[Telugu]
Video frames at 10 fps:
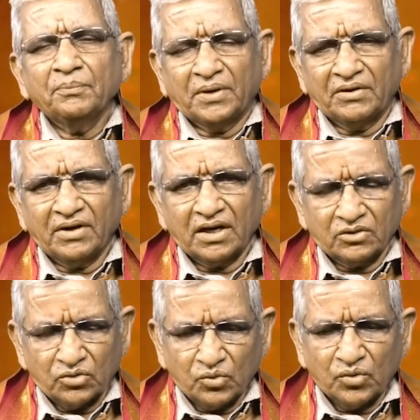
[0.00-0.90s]

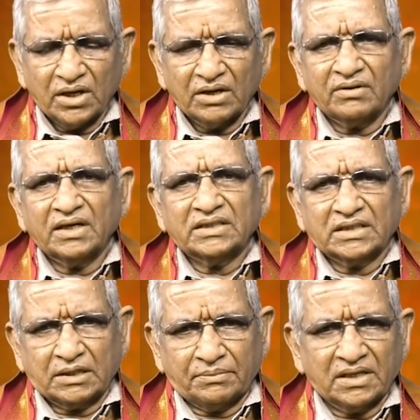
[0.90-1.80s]
పరివారంతో కూడినటువంటి
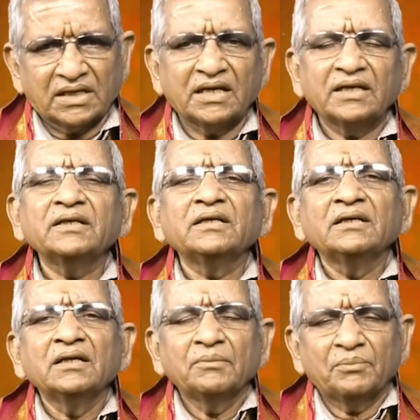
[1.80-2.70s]
చిత్రపటం కానీ
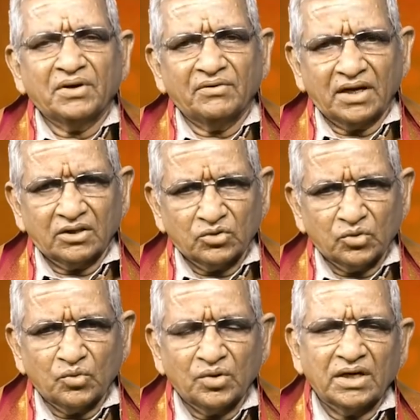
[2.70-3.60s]
పరివారంతో
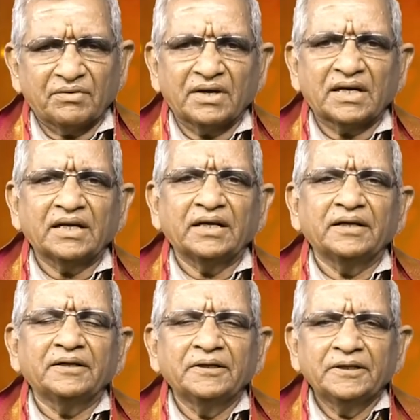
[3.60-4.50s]
కూడినటువంటి
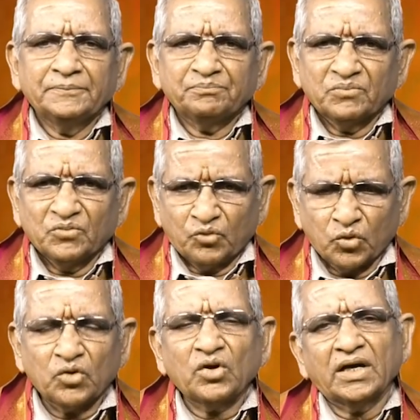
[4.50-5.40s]

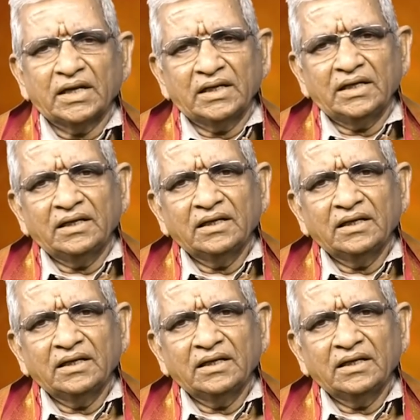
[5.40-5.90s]
ఫోటో కానీ